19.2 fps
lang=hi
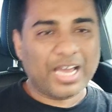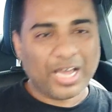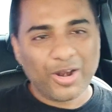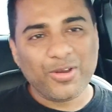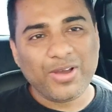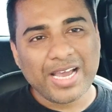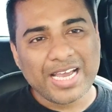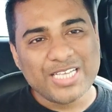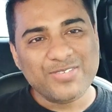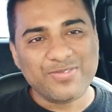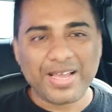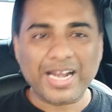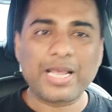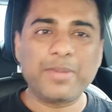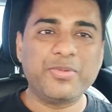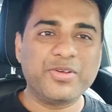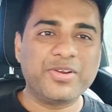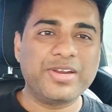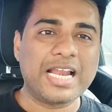हेलो गाइज
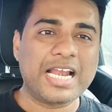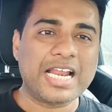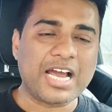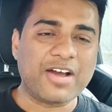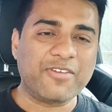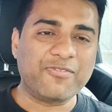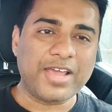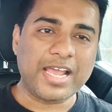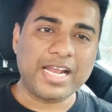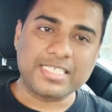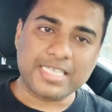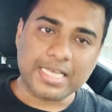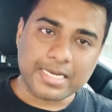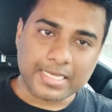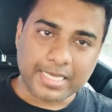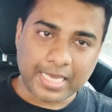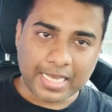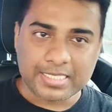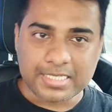वेलकम टू रियल कैपेक्ट
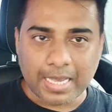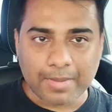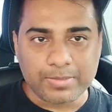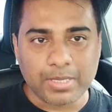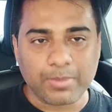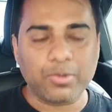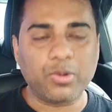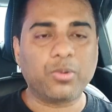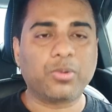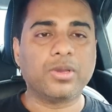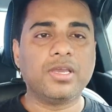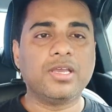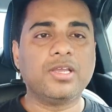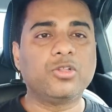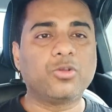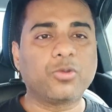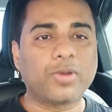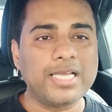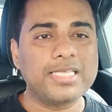एंड कैसे आप सब लोग
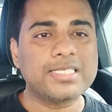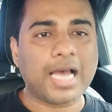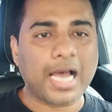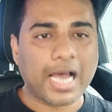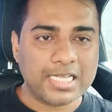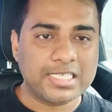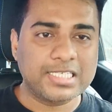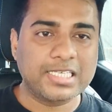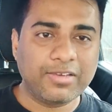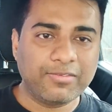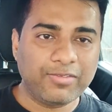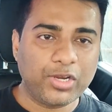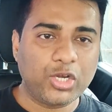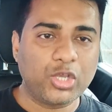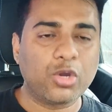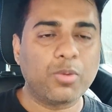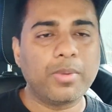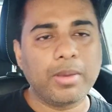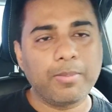तो गाइज आज की
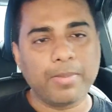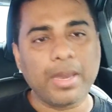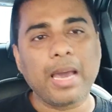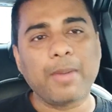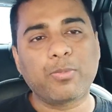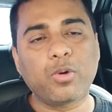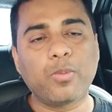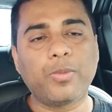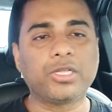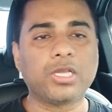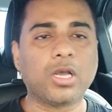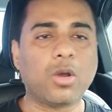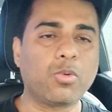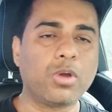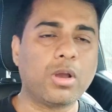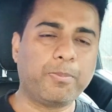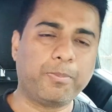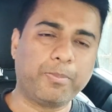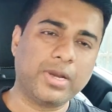वीडियो में मैं आपको
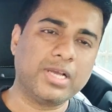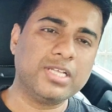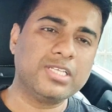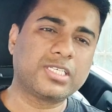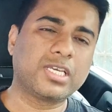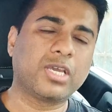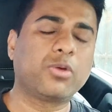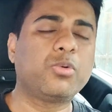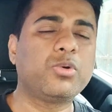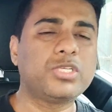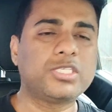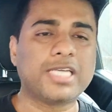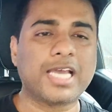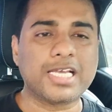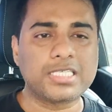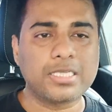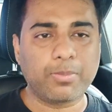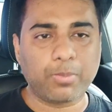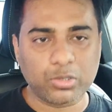बताऊंगा पंच के कुछ
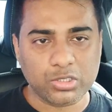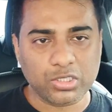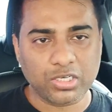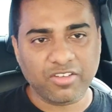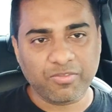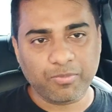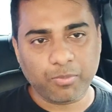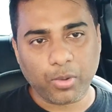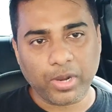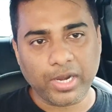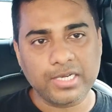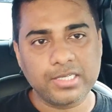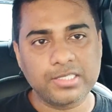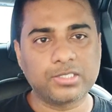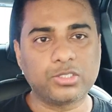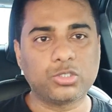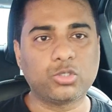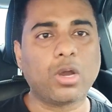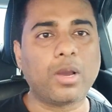ऐसे पॉजिटिव
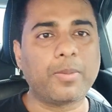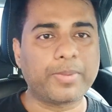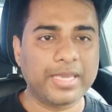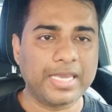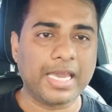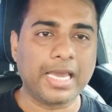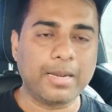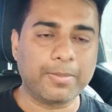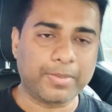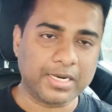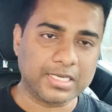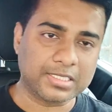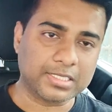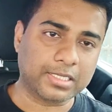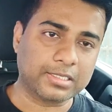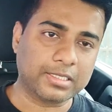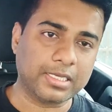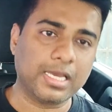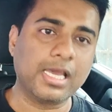पॉइंट्स जो आपकी हेल्प कर
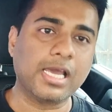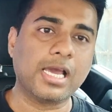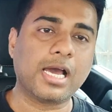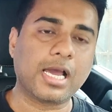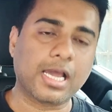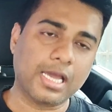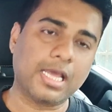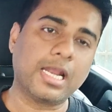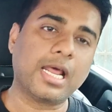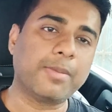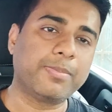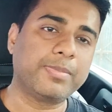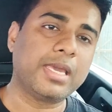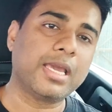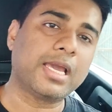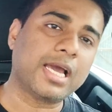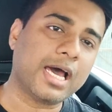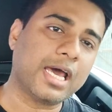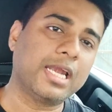सकते हैं अगर आप
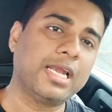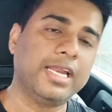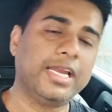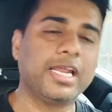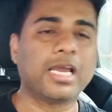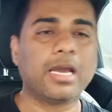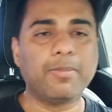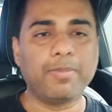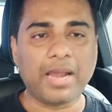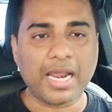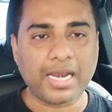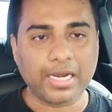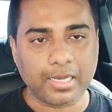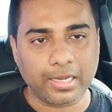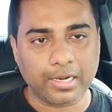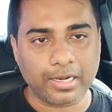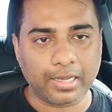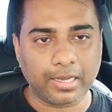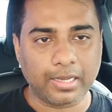ये कार लेने का प्लान
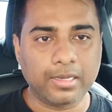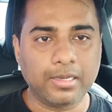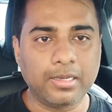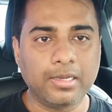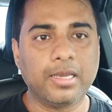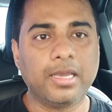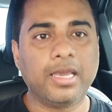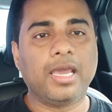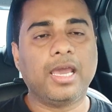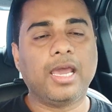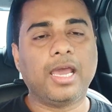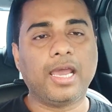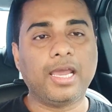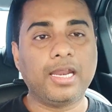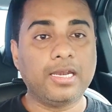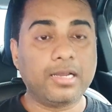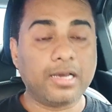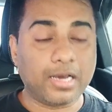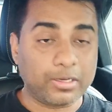कर रहे
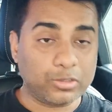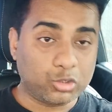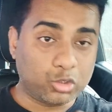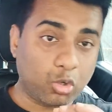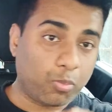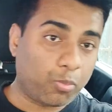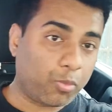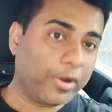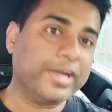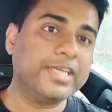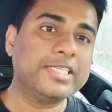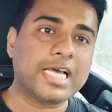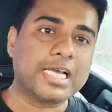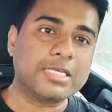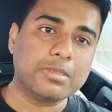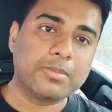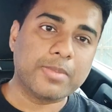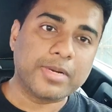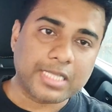हैं एंड जो पॉइंट्स
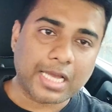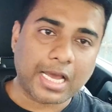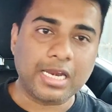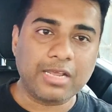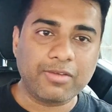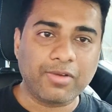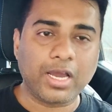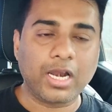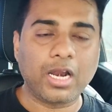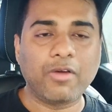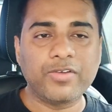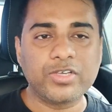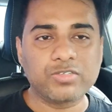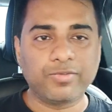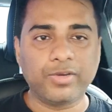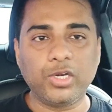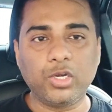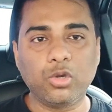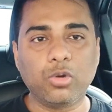आज मैं बताने वाला हूँ
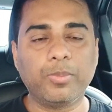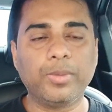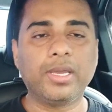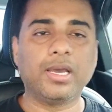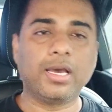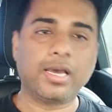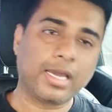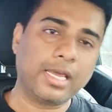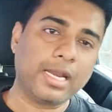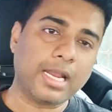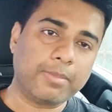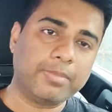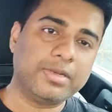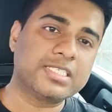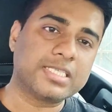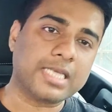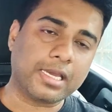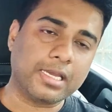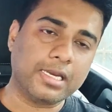इस वीडियो में अगर आप
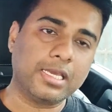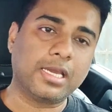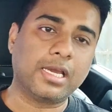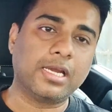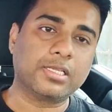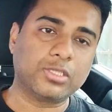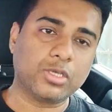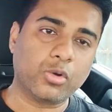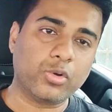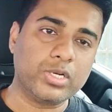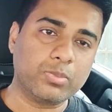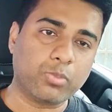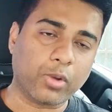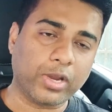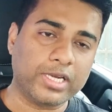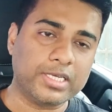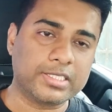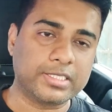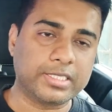डिसएग्री करते हो इन
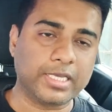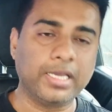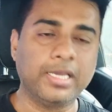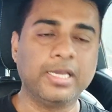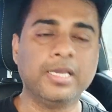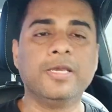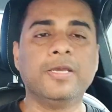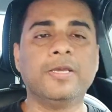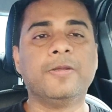पॉइंट्स से